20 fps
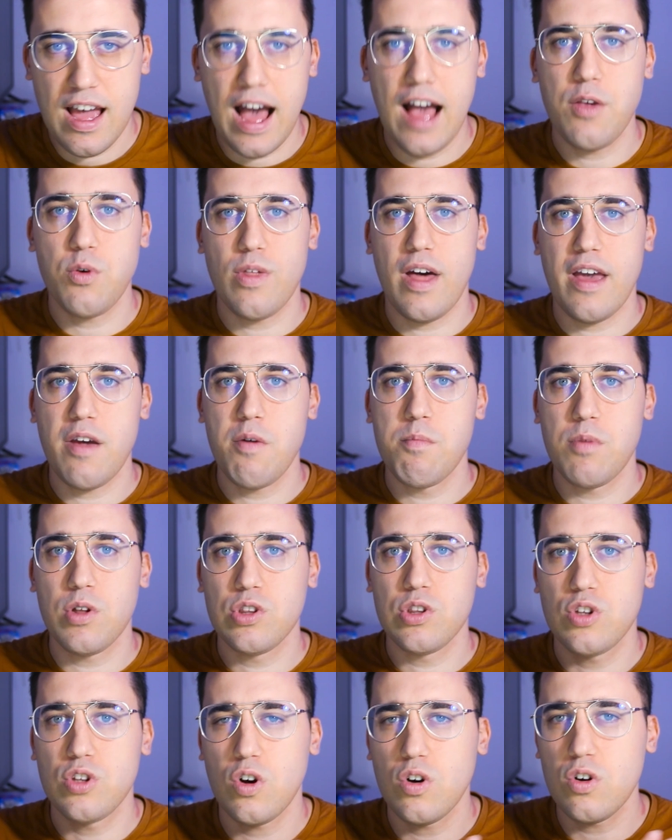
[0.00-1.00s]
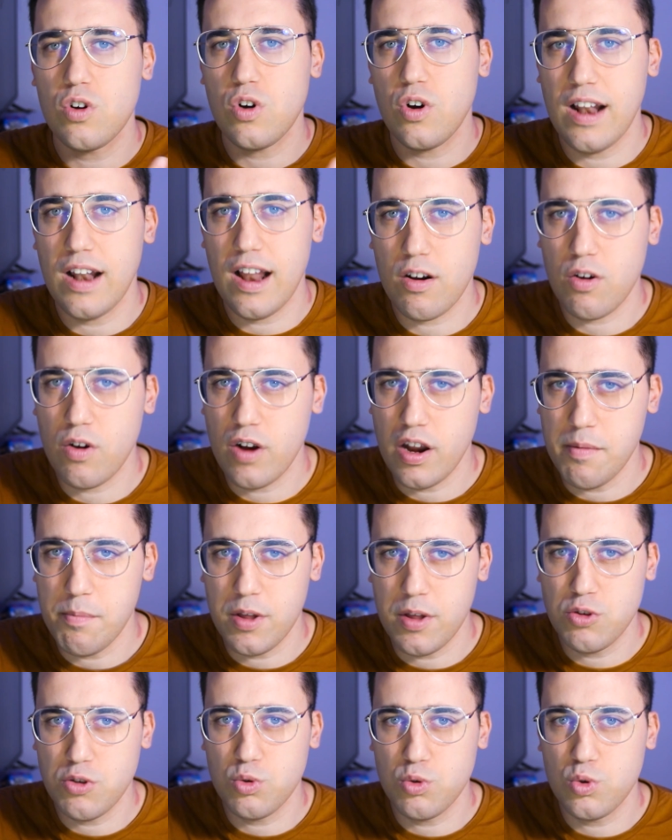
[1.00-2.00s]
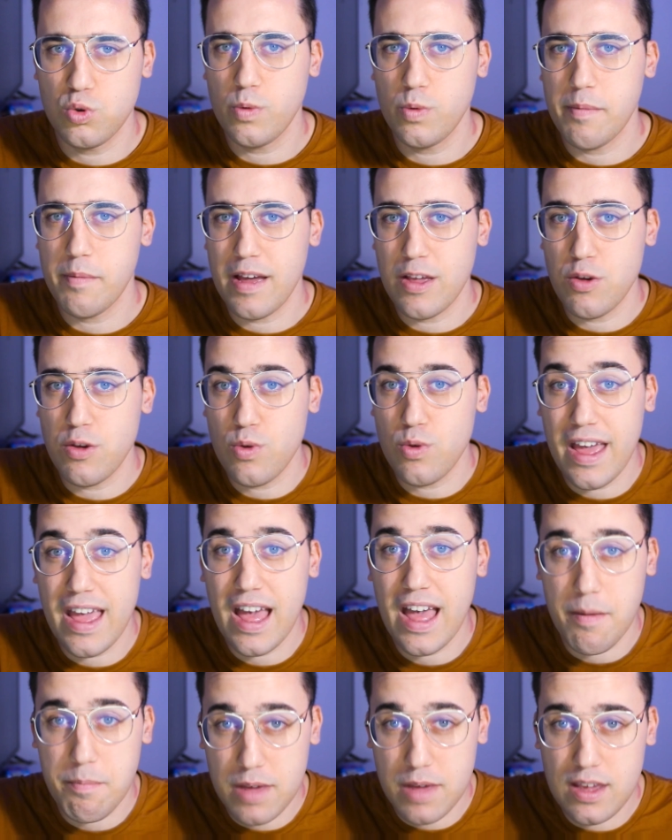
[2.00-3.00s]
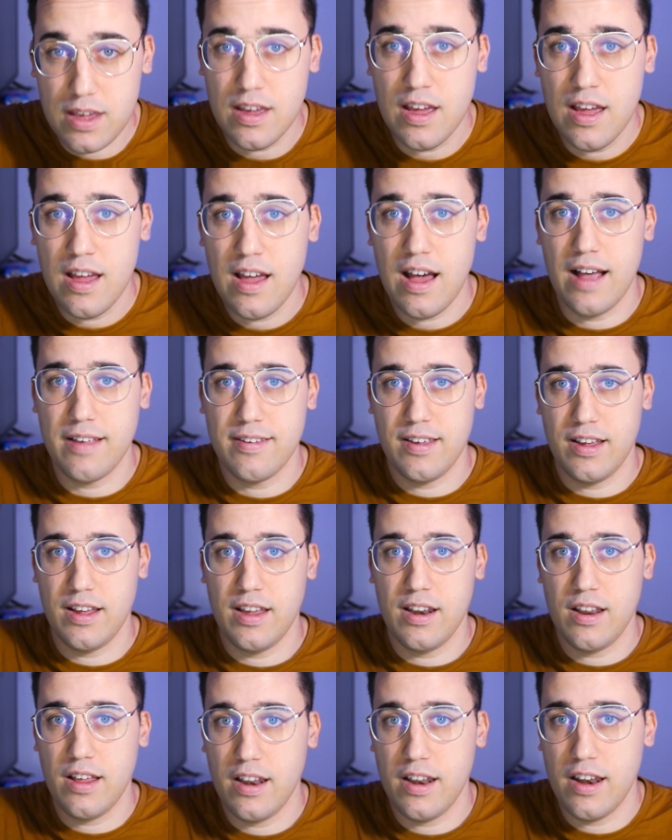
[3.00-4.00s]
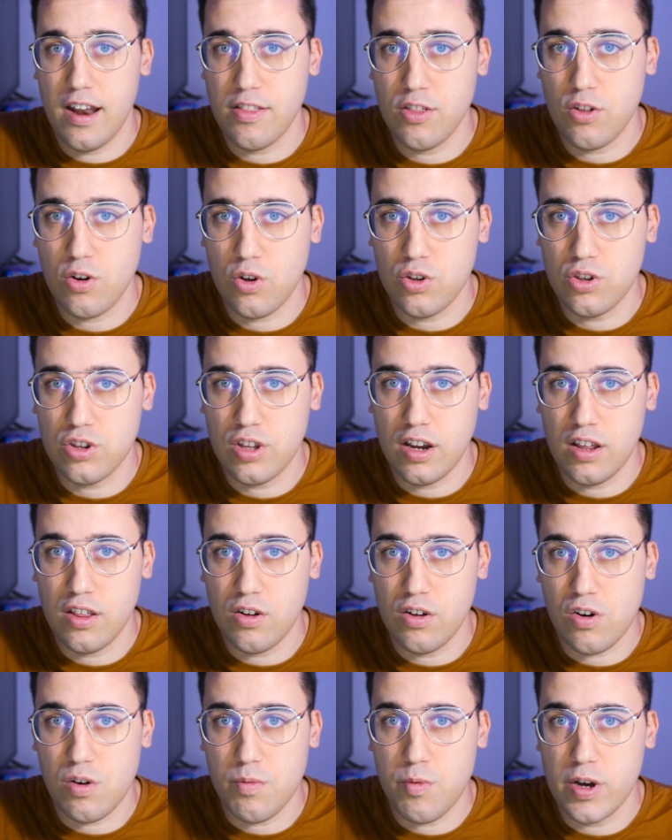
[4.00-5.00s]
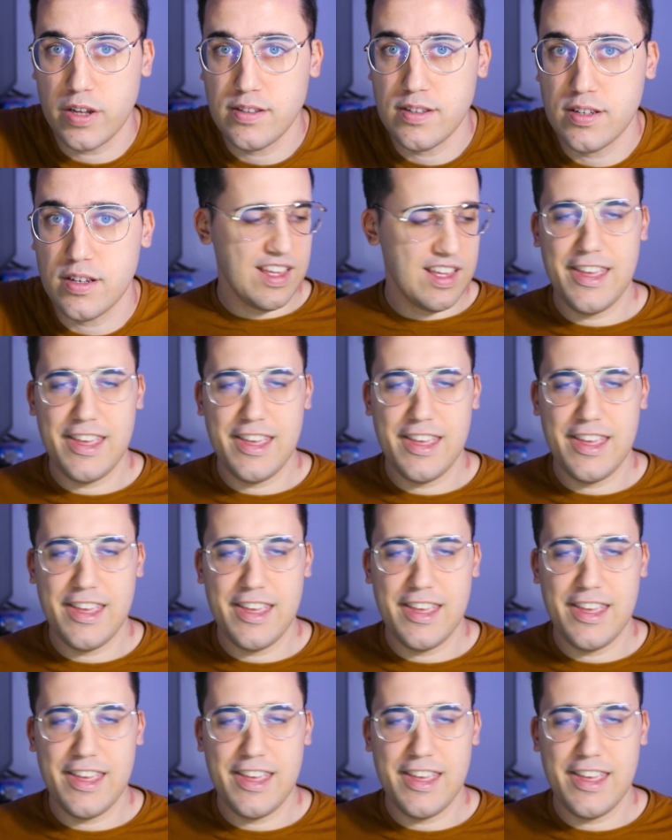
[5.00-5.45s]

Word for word: ayudáis un montón con el algoritmo de YouTube, me ayudáis a mí a seguir generando contenido como este.